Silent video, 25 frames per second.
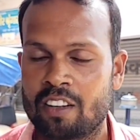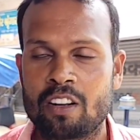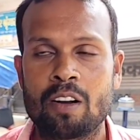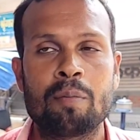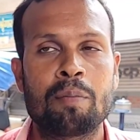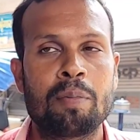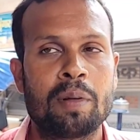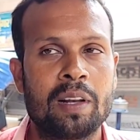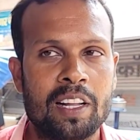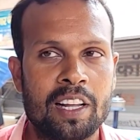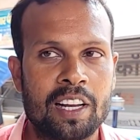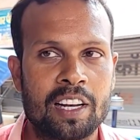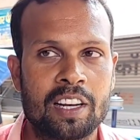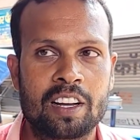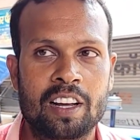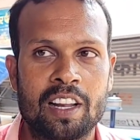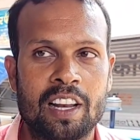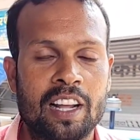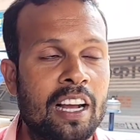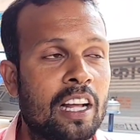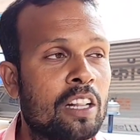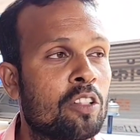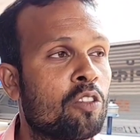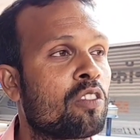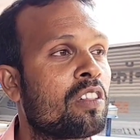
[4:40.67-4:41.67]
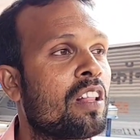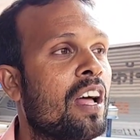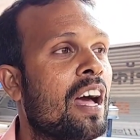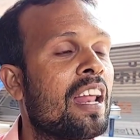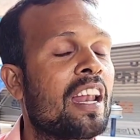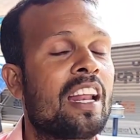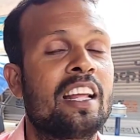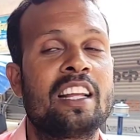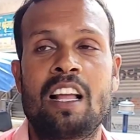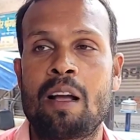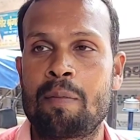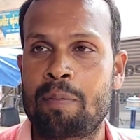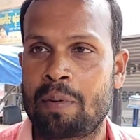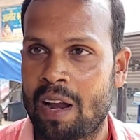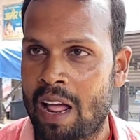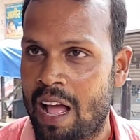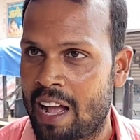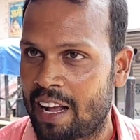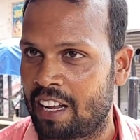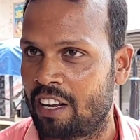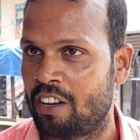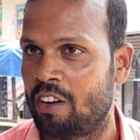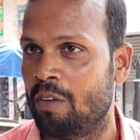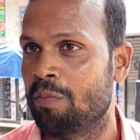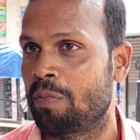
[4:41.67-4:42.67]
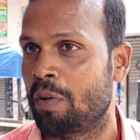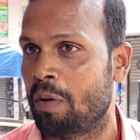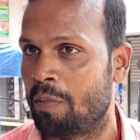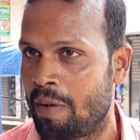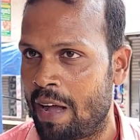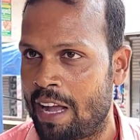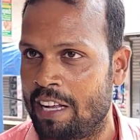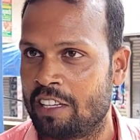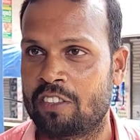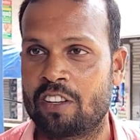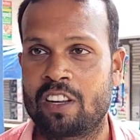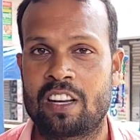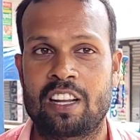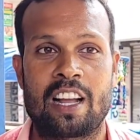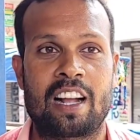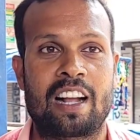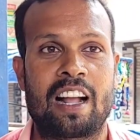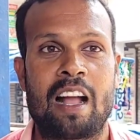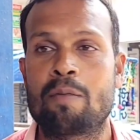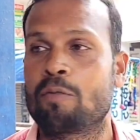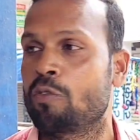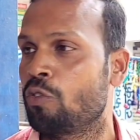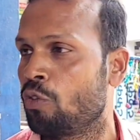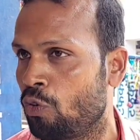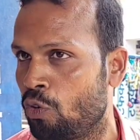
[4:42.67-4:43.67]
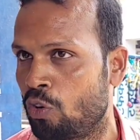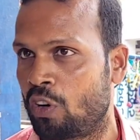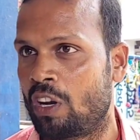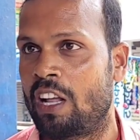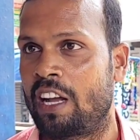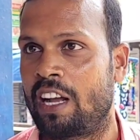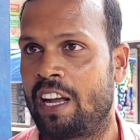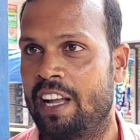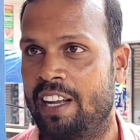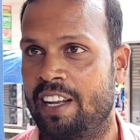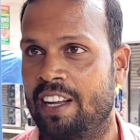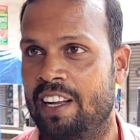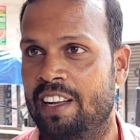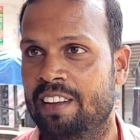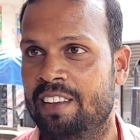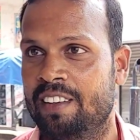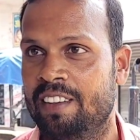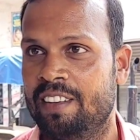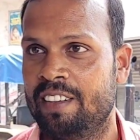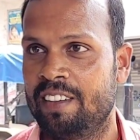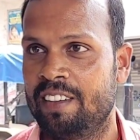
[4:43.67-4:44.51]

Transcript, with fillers: कंप्लेन करेगा तो थाना यहाँ पर आके कॉम्प्रोमाइज करेगा काम को रोक लगाएगा